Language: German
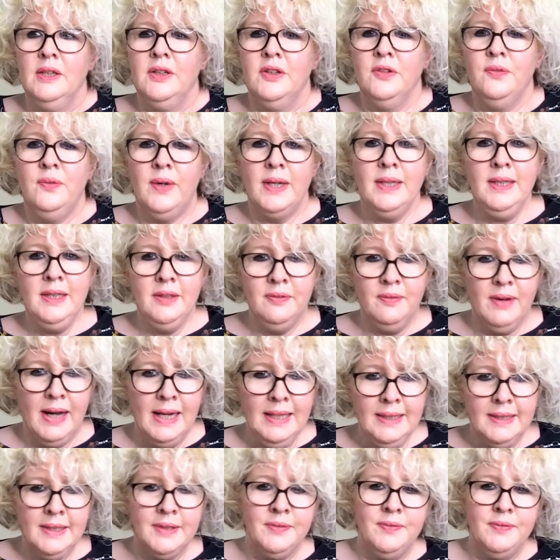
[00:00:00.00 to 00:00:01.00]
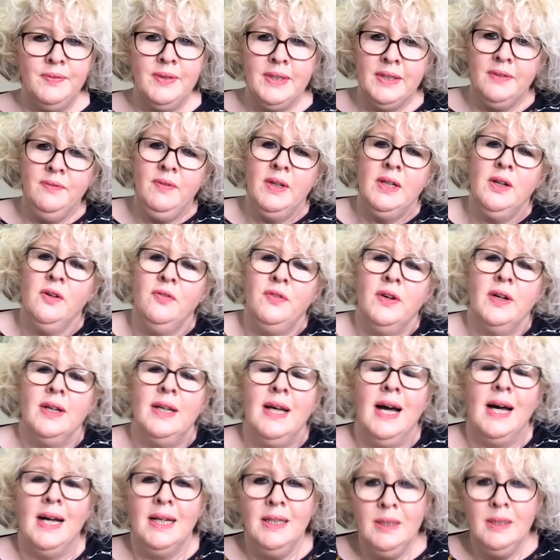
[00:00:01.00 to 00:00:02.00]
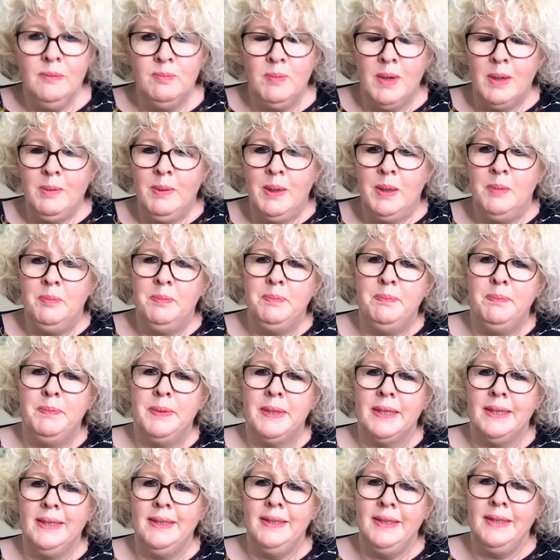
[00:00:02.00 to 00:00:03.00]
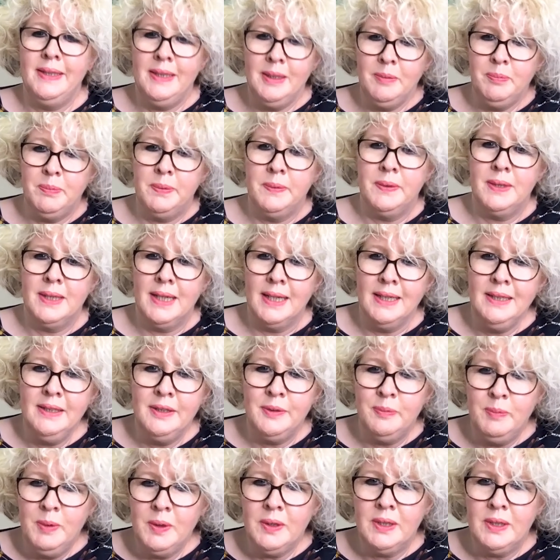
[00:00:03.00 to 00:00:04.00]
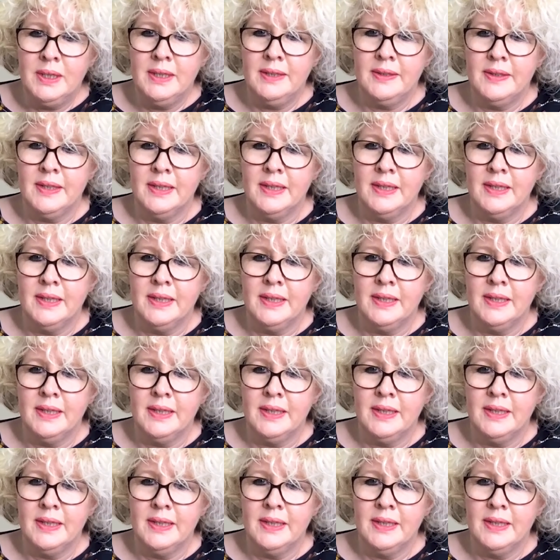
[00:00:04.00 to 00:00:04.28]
Soweit ich weiß, wissen wir noch von keinem, aber im Prinzip kann es möglich